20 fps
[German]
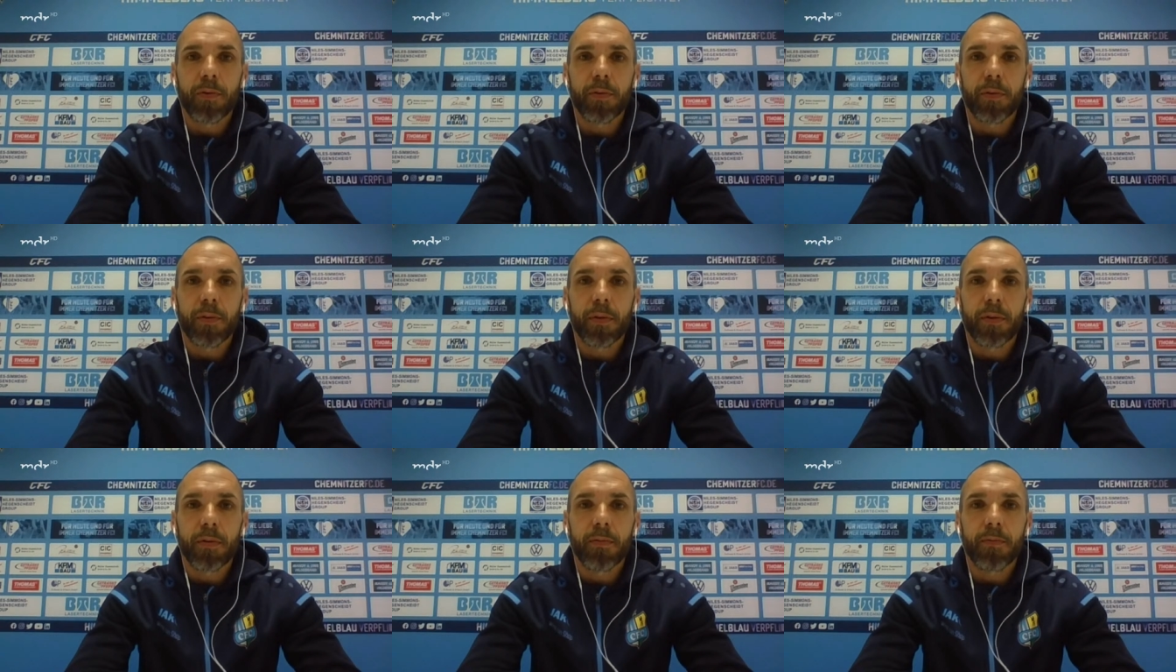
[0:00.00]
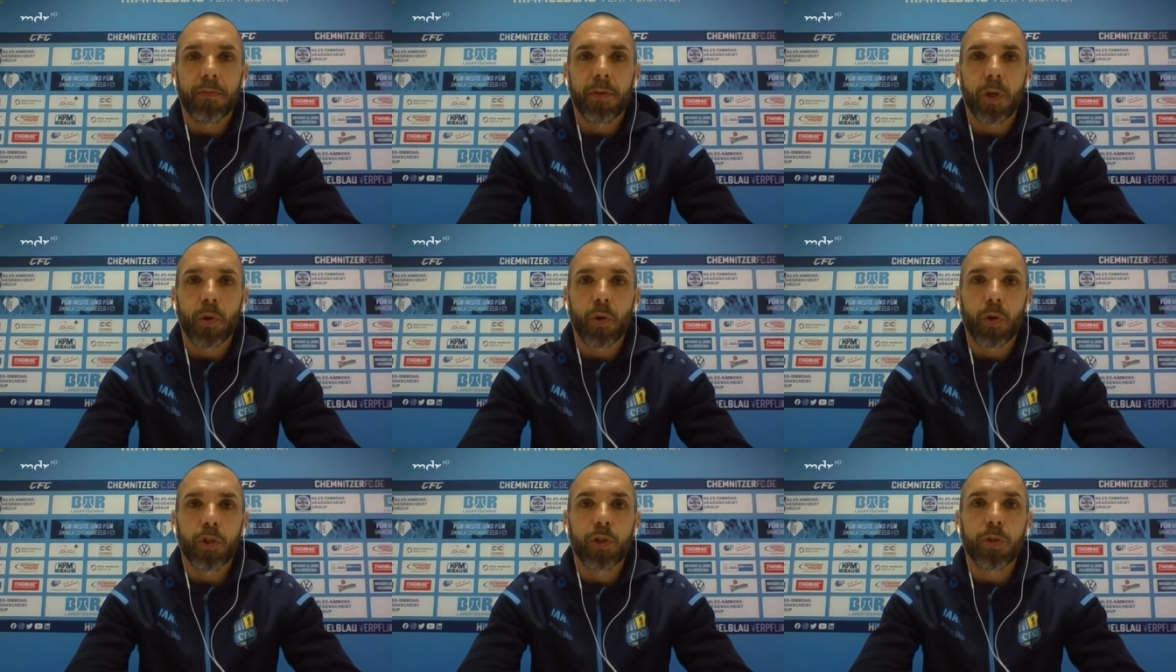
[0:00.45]
Und
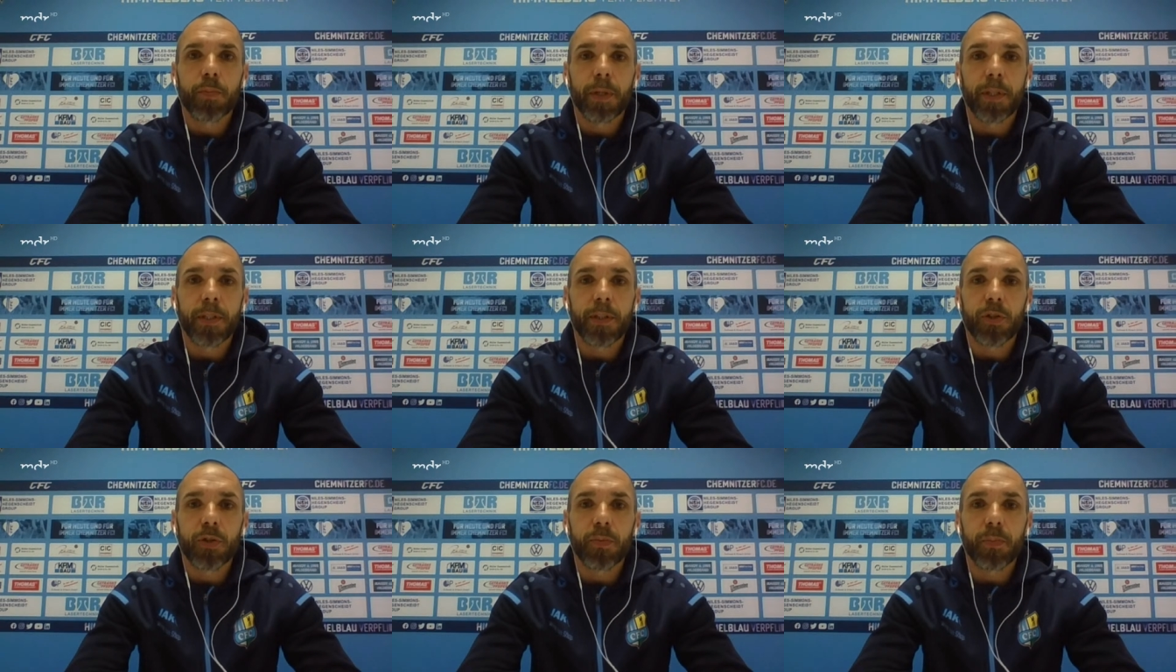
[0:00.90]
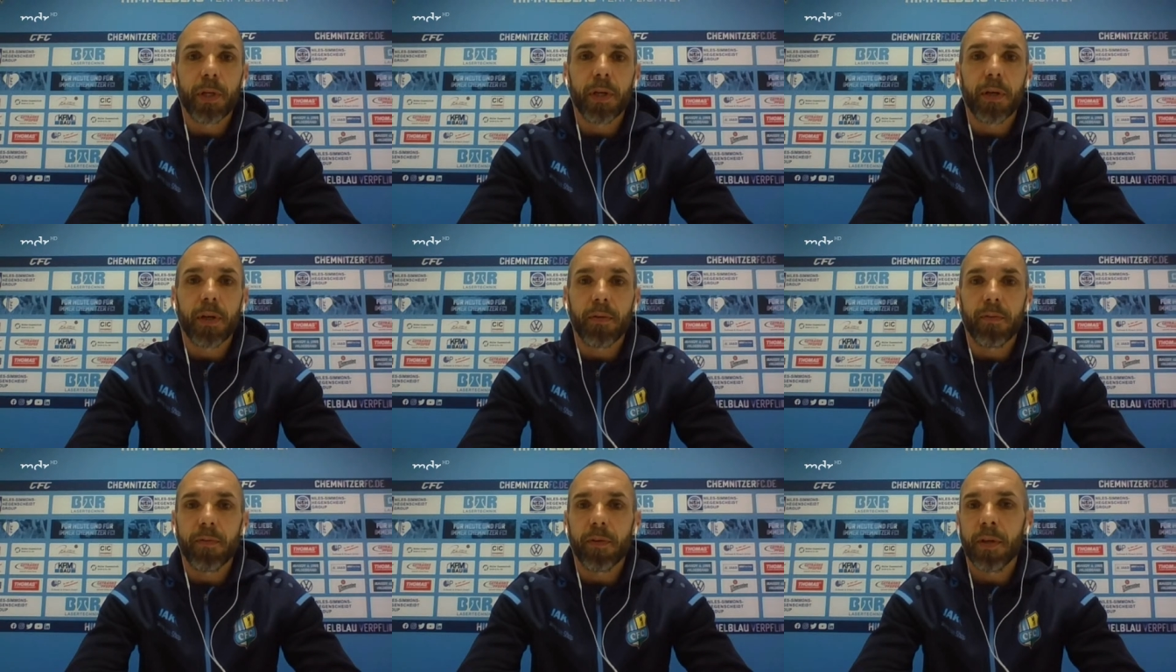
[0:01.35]
äh, wir können
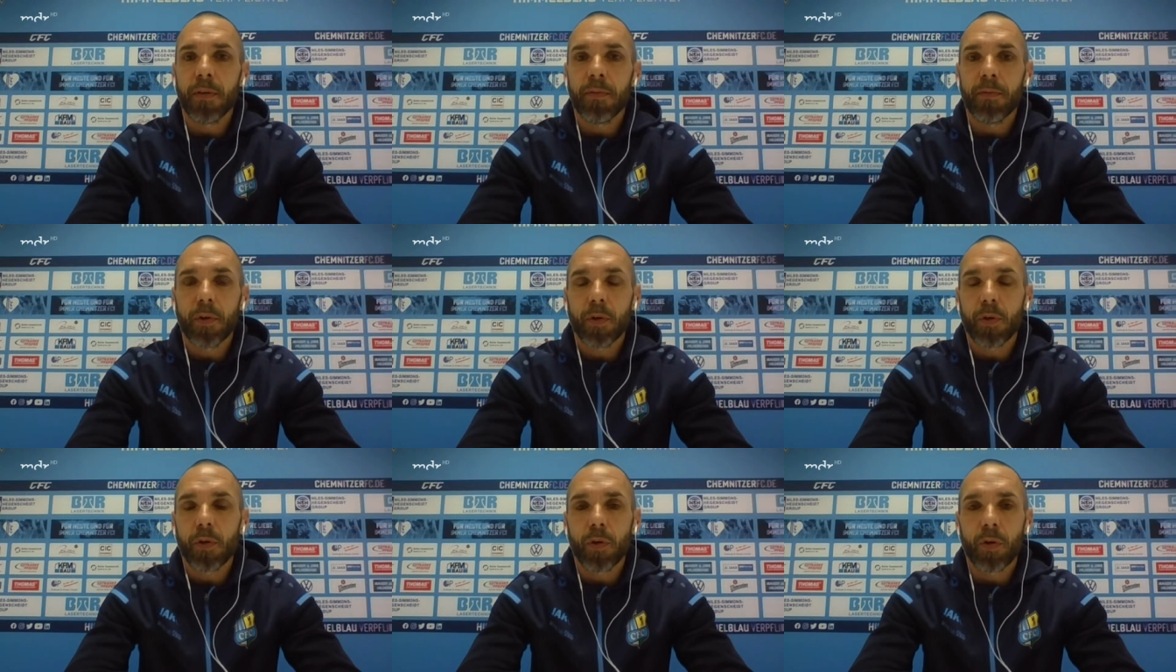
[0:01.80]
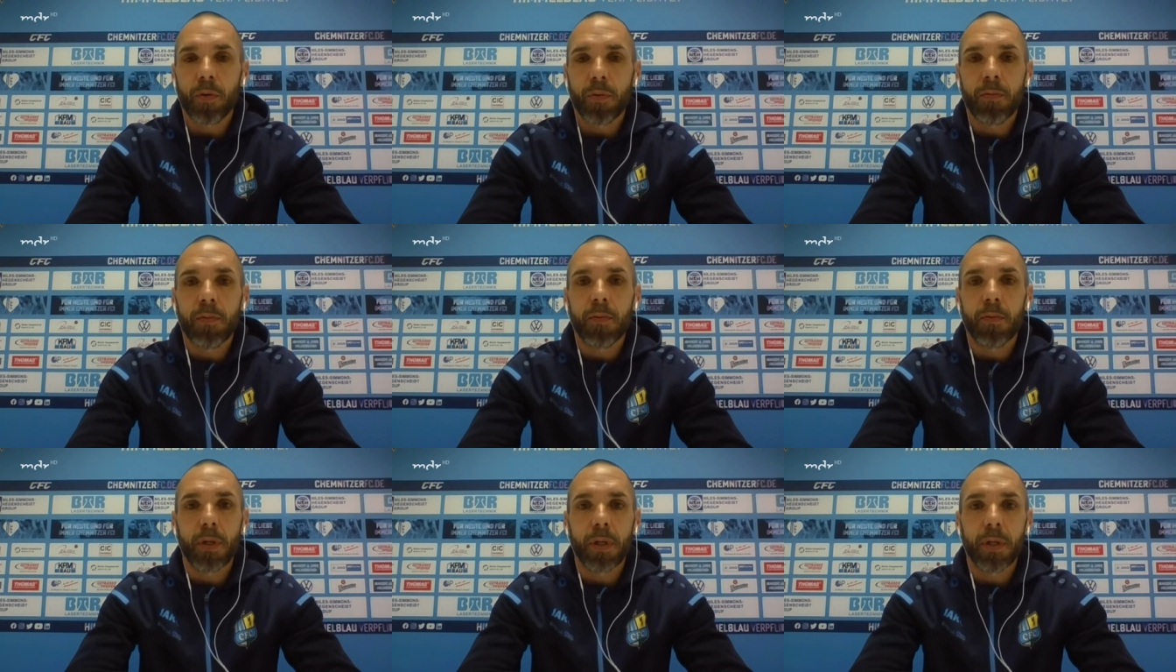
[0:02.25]
Spitzenspiele gewinnen, wir
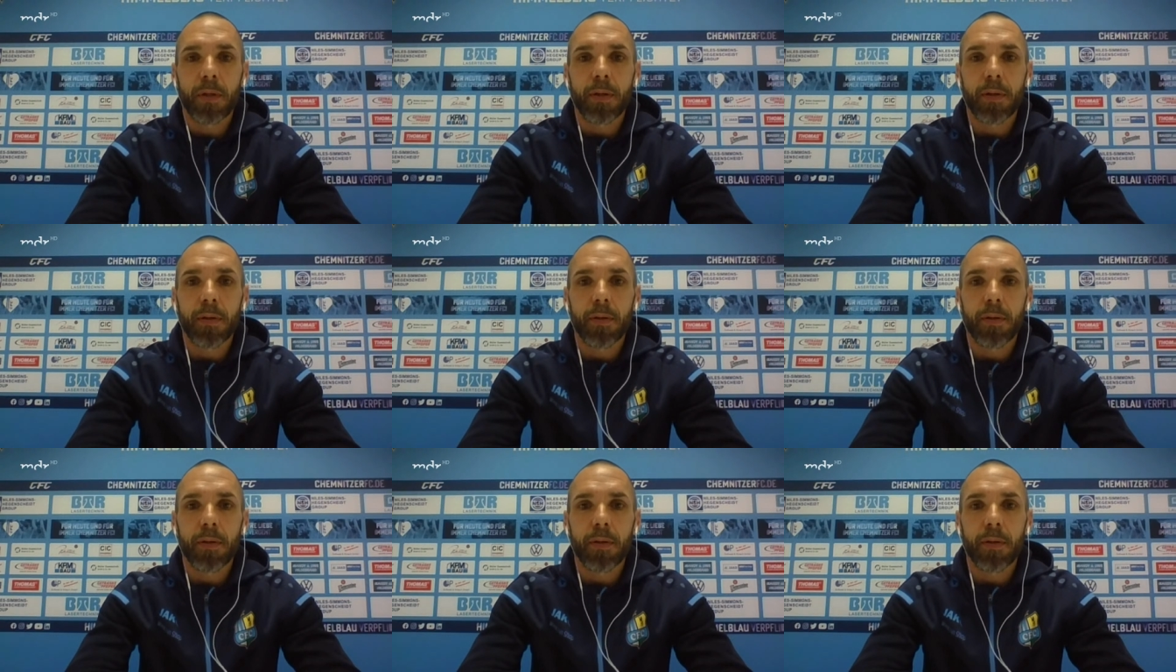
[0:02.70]
können